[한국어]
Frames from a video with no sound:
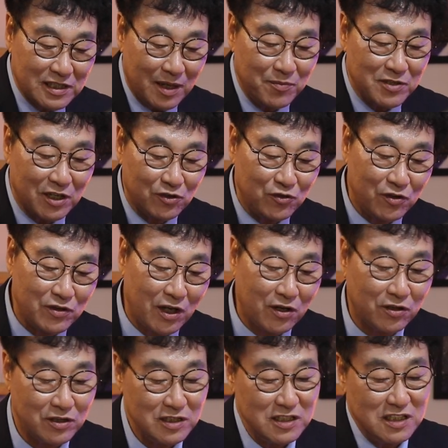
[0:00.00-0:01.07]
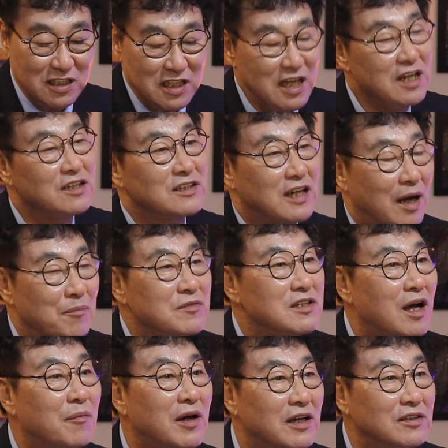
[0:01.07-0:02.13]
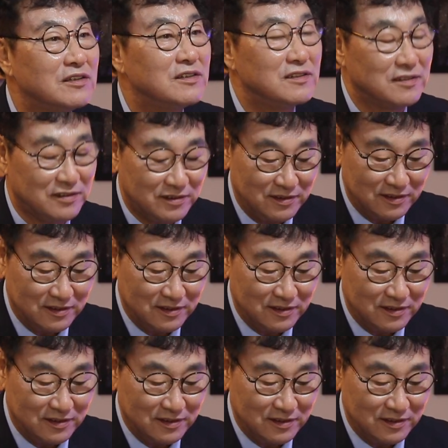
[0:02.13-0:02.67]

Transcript: 참작이 된다는 건 이해는 갑니다만은